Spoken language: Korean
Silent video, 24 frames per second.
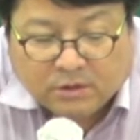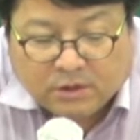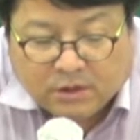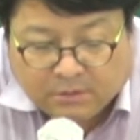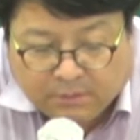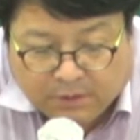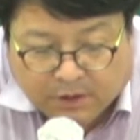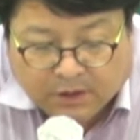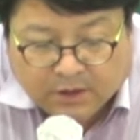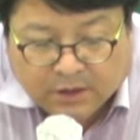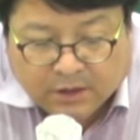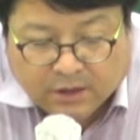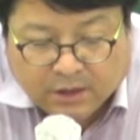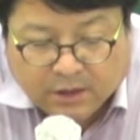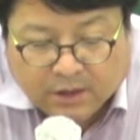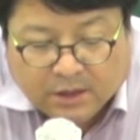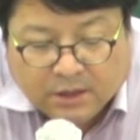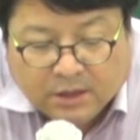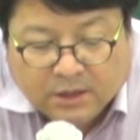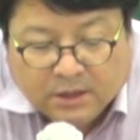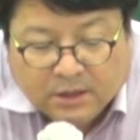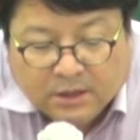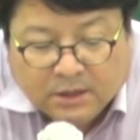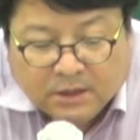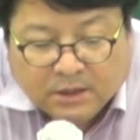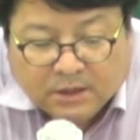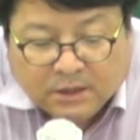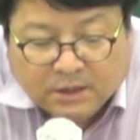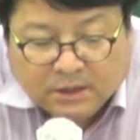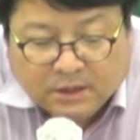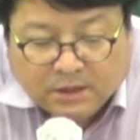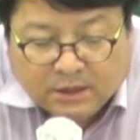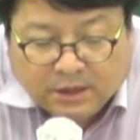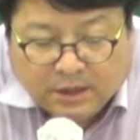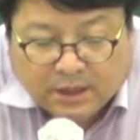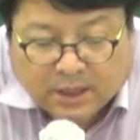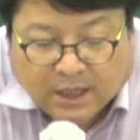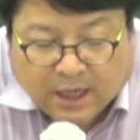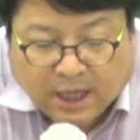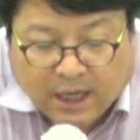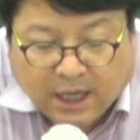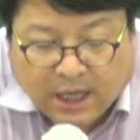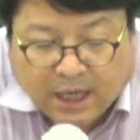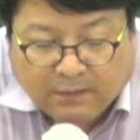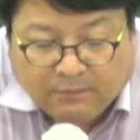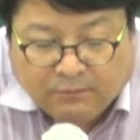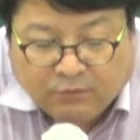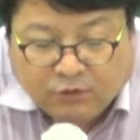2번 을이
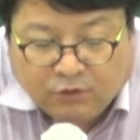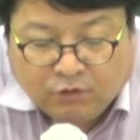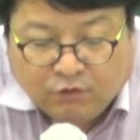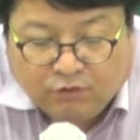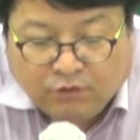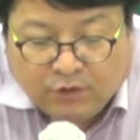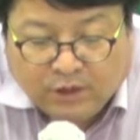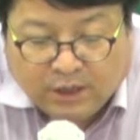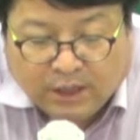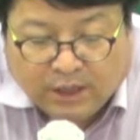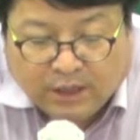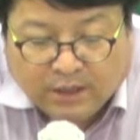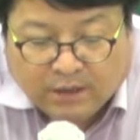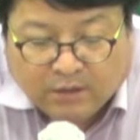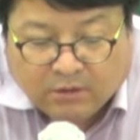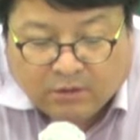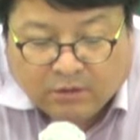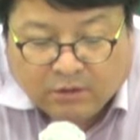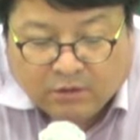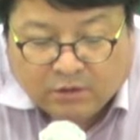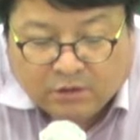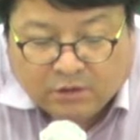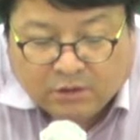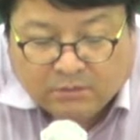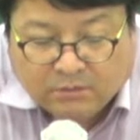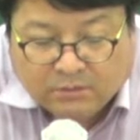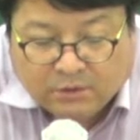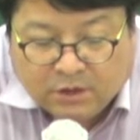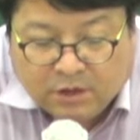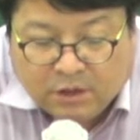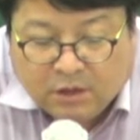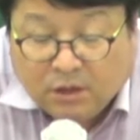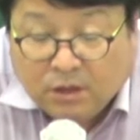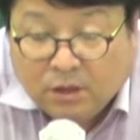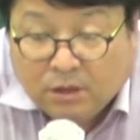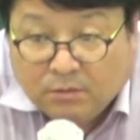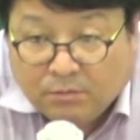갑을 위한 것임을